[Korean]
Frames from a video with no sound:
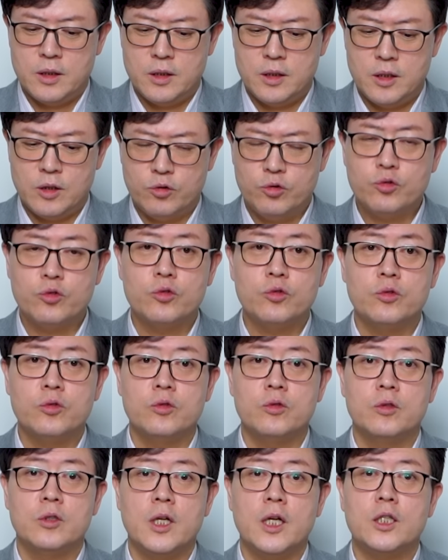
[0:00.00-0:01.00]
이제
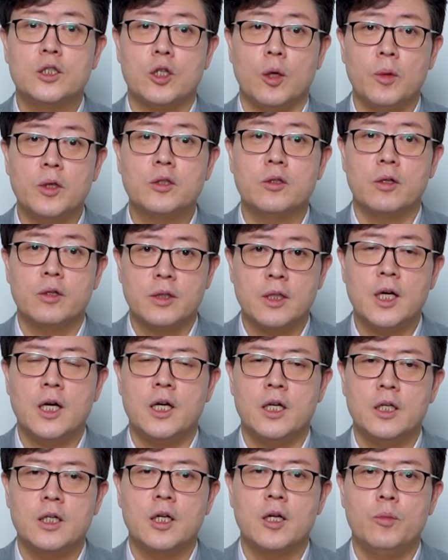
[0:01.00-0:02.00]
수순에
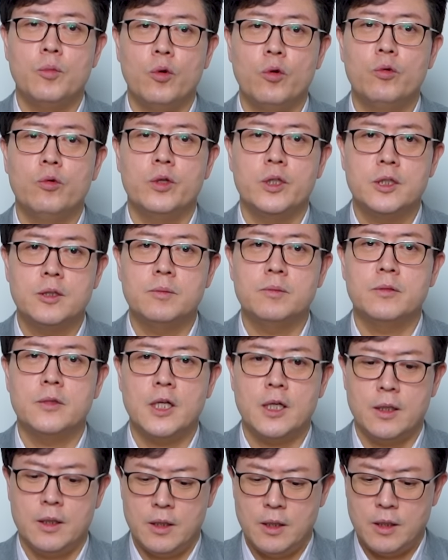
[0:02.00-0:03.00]
접어들었다 이렇게 보고
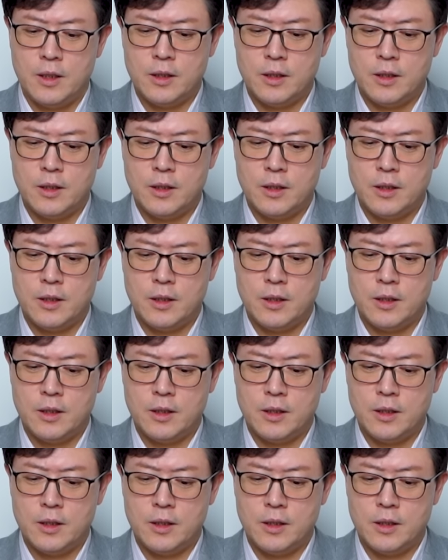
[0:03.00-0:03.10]
있습니다.